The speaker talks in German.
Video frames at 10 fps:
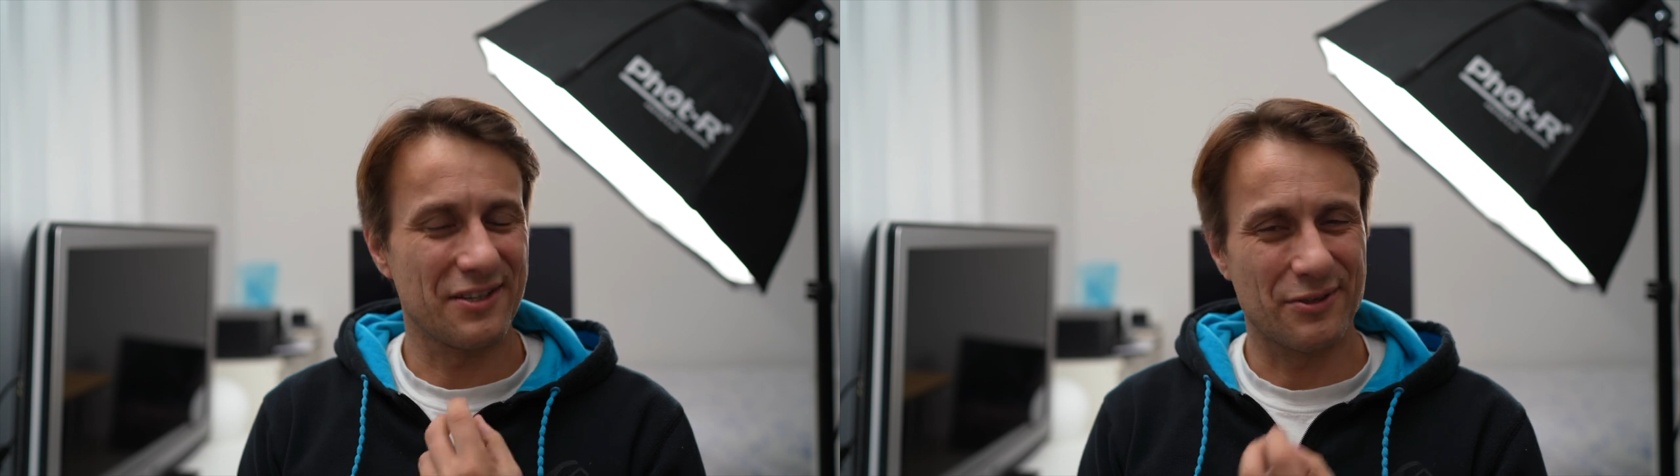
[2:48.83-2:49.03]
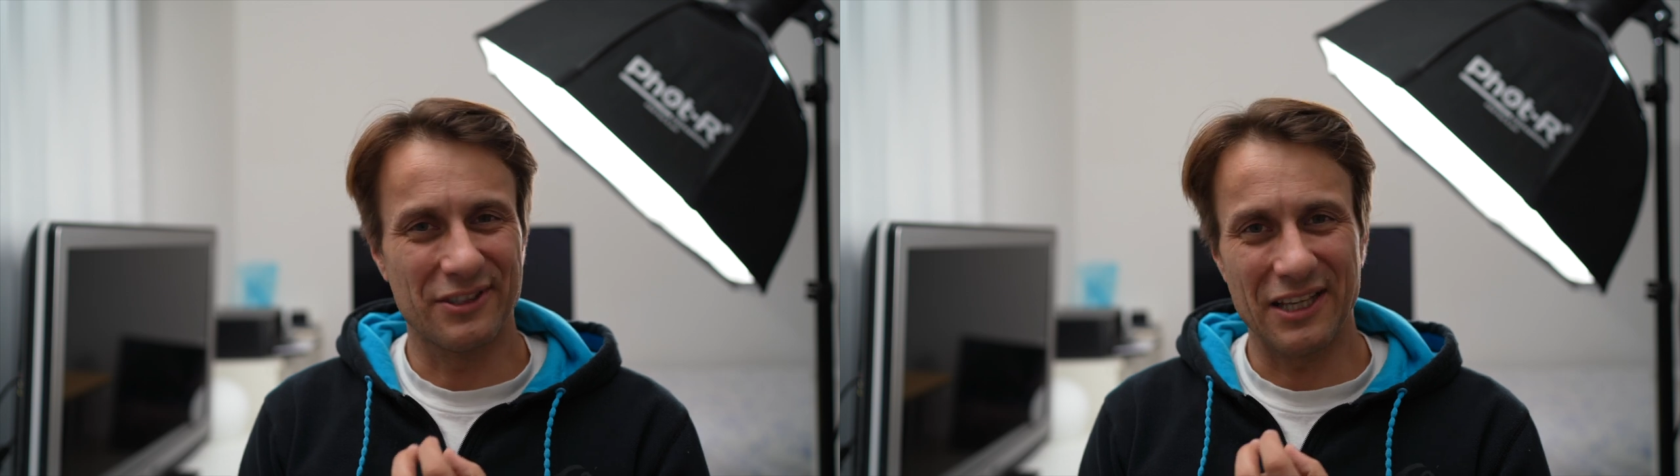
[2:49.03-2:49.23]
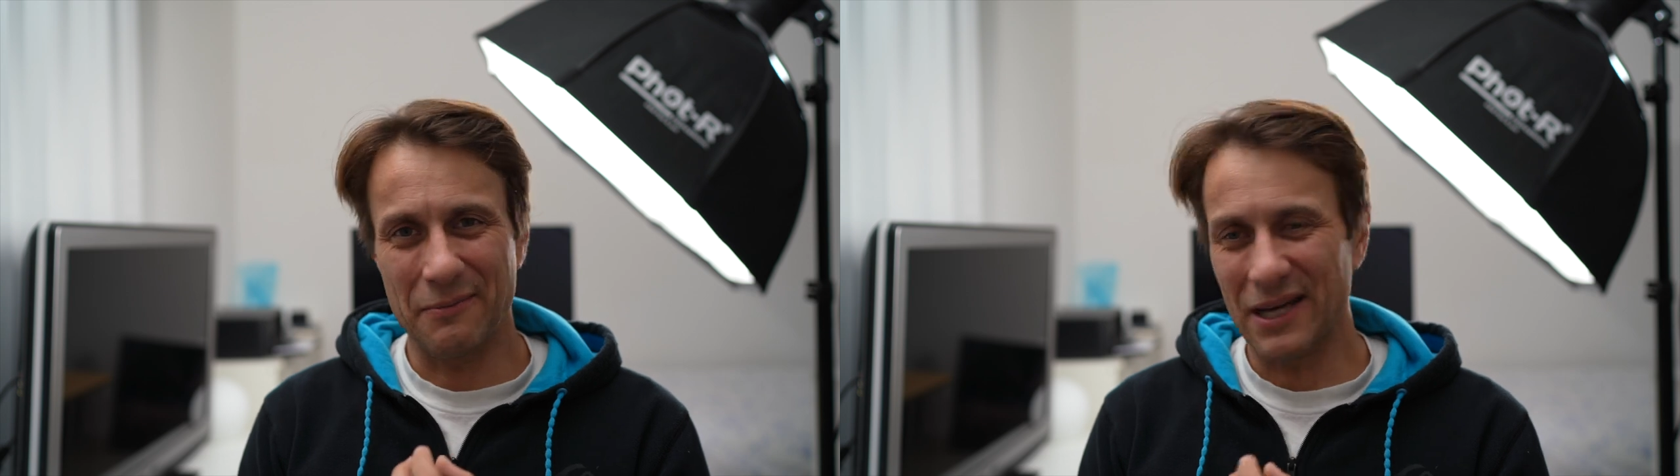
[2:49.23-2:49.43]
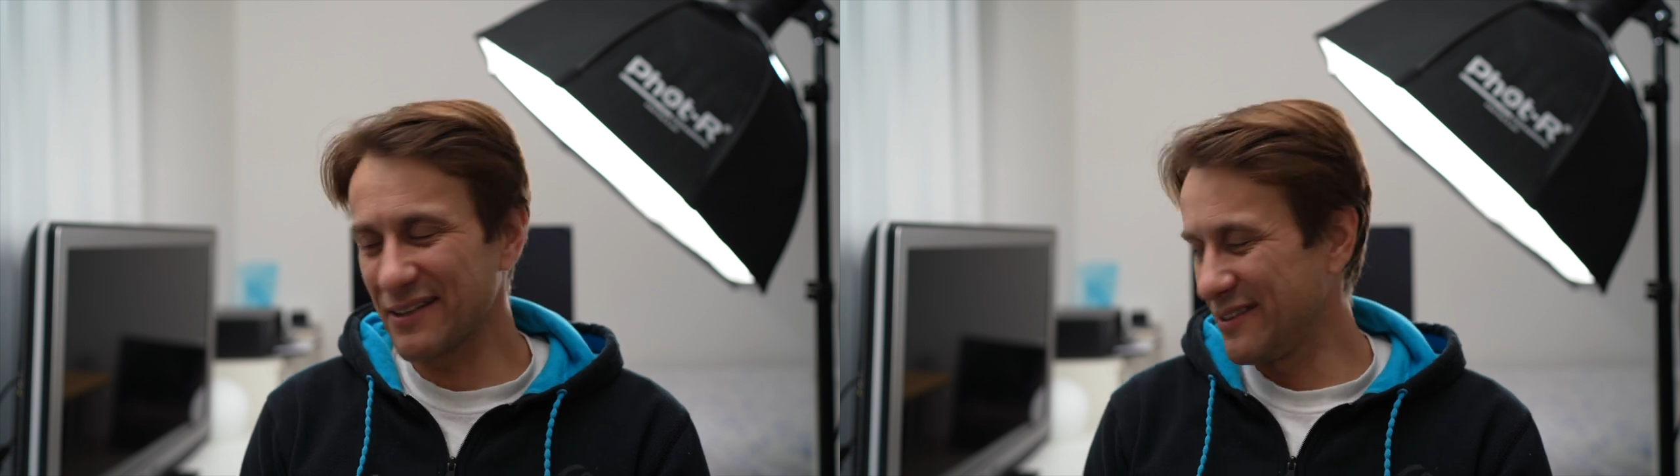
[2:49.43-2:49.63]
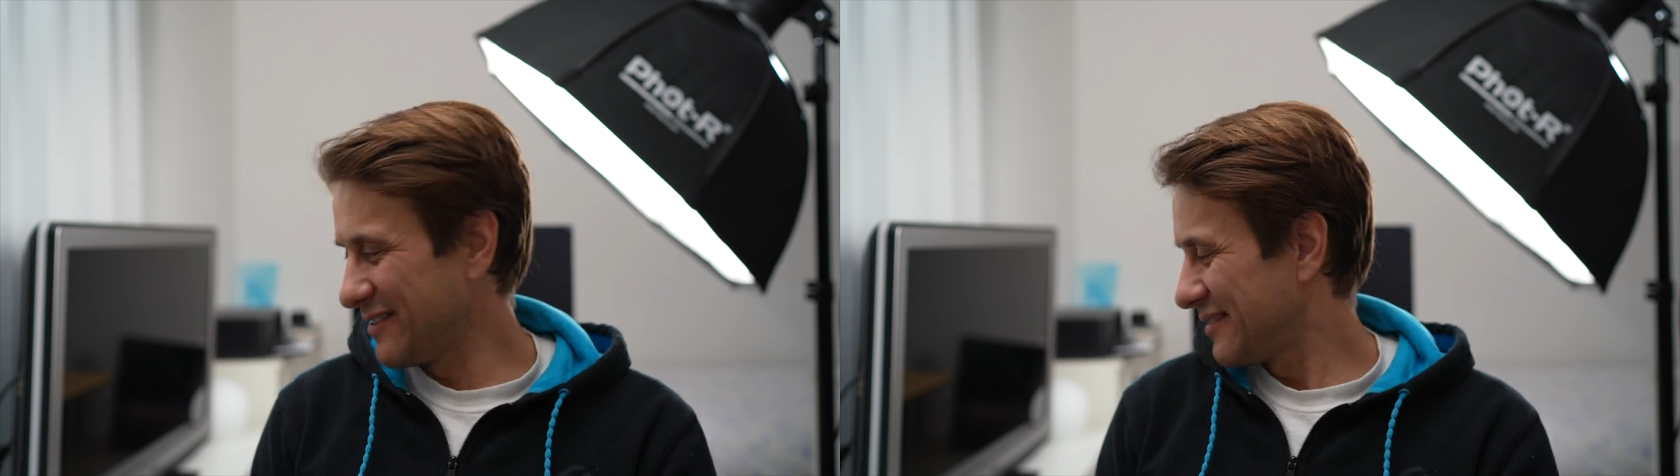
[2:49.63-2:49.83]
Also
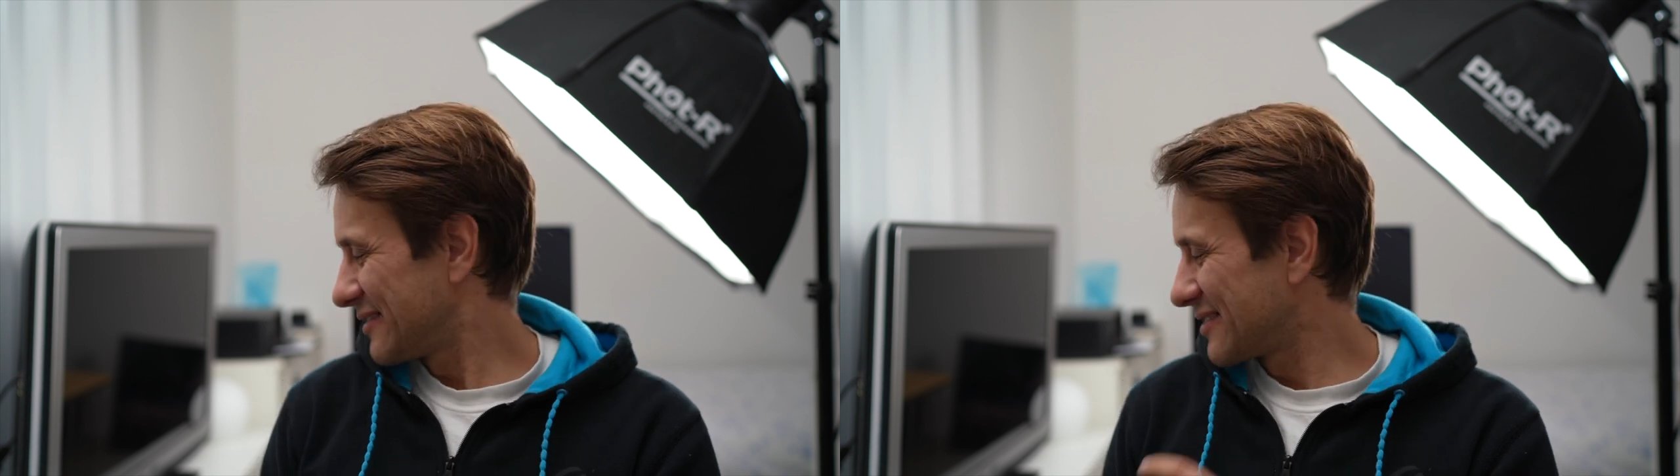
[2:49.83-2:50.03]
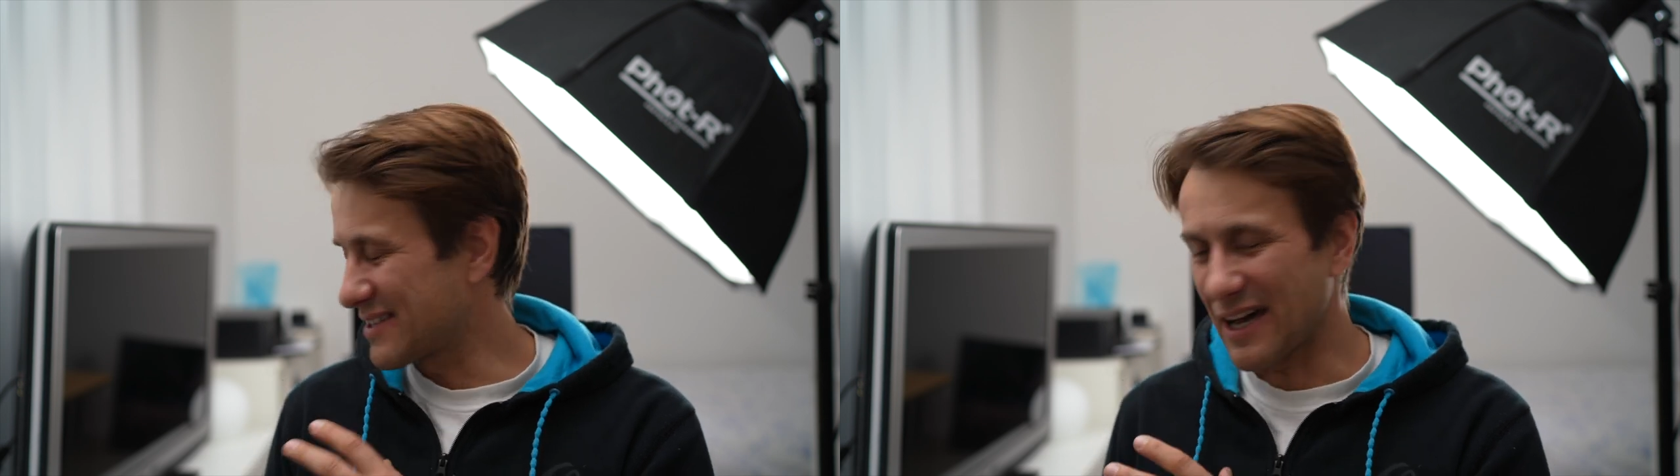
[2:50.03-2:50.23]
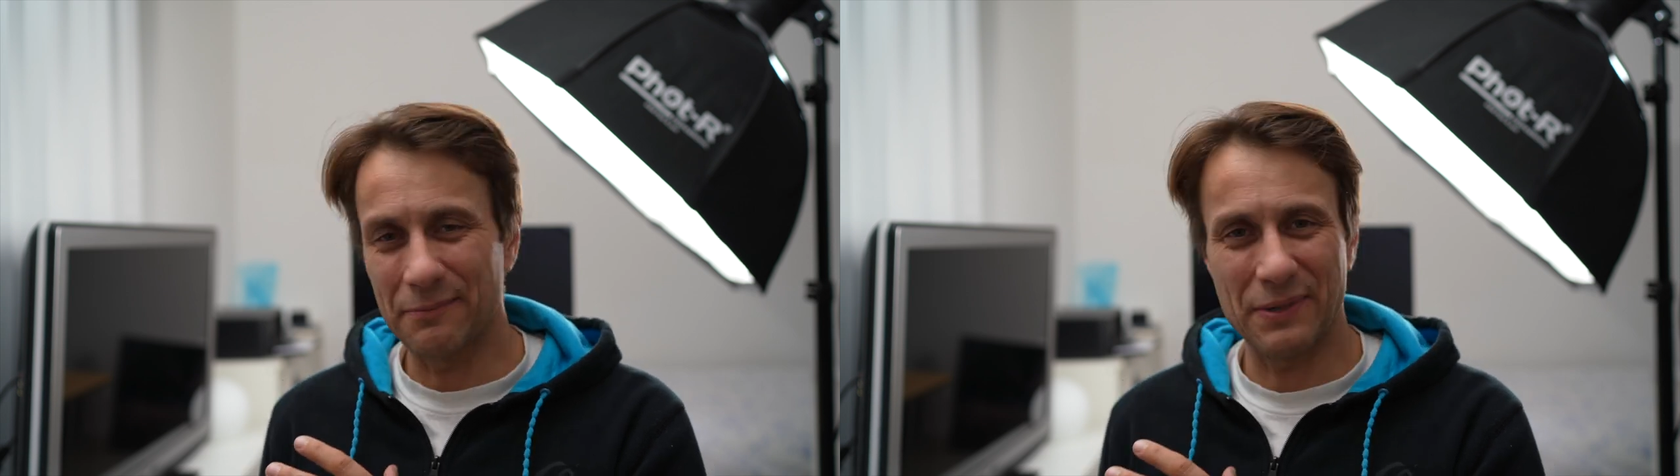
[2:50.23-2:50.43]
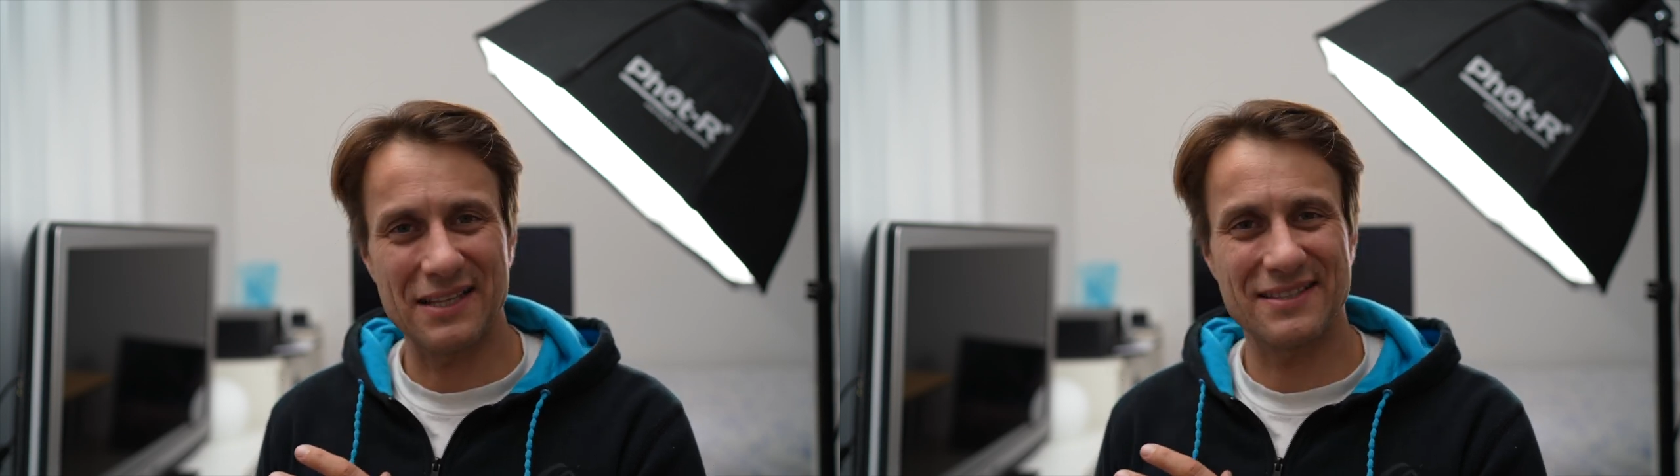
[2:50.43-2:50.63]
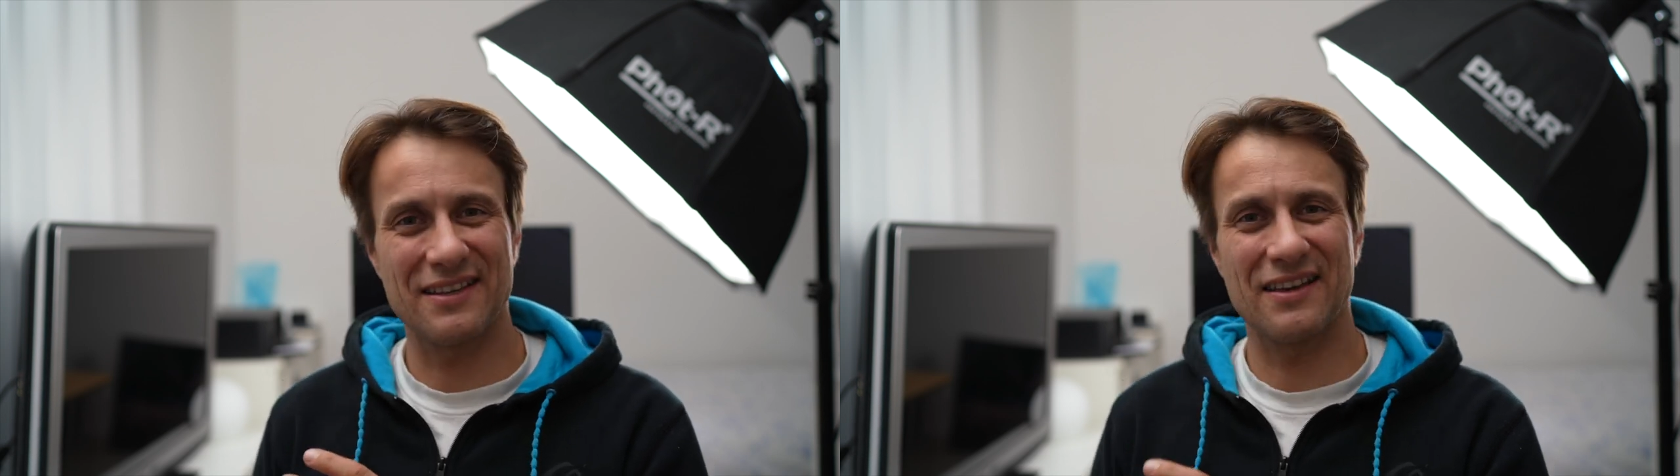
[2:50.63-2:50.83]
Diamanten, die
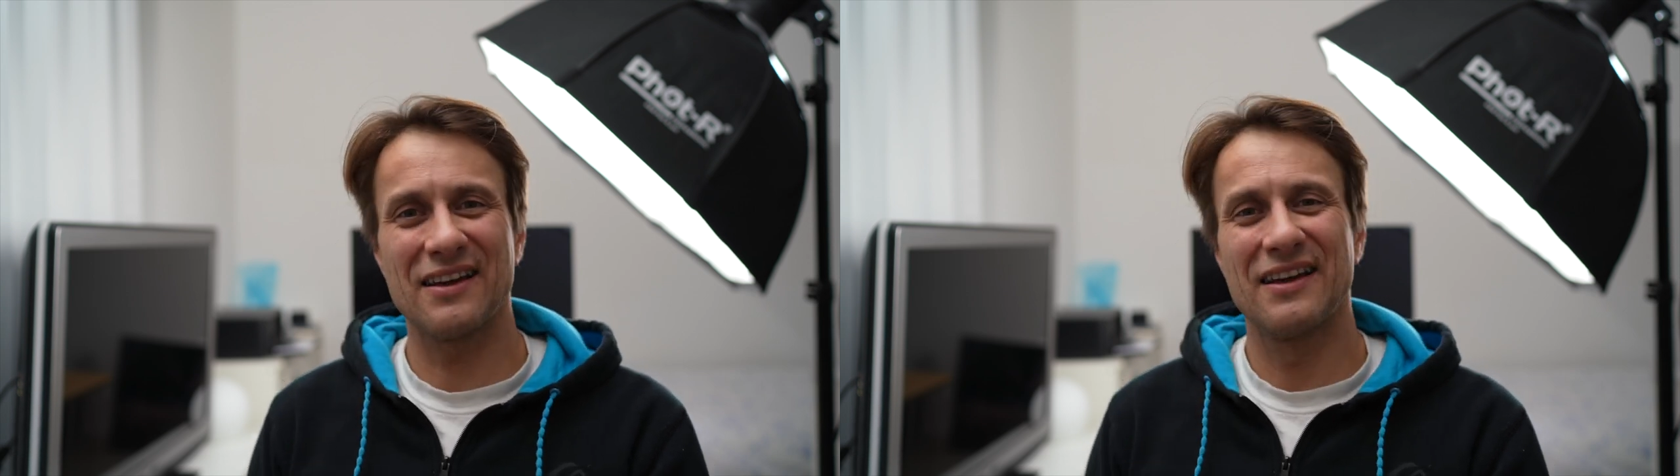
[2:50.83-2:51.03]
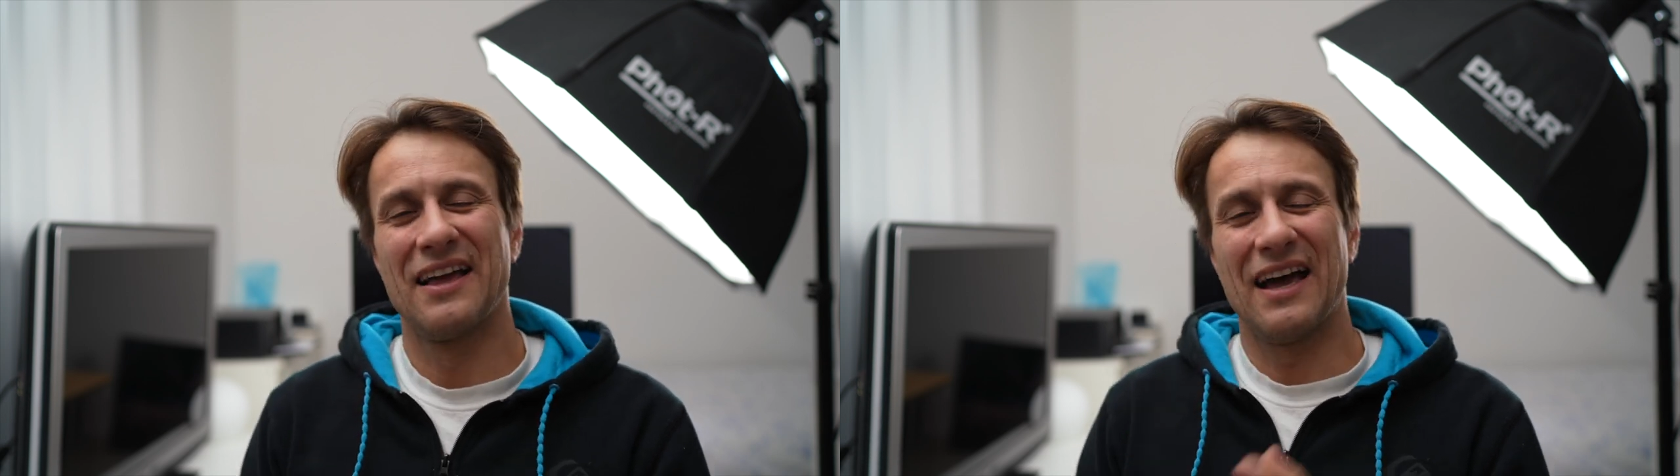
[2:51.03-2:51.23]
Zahnpasta,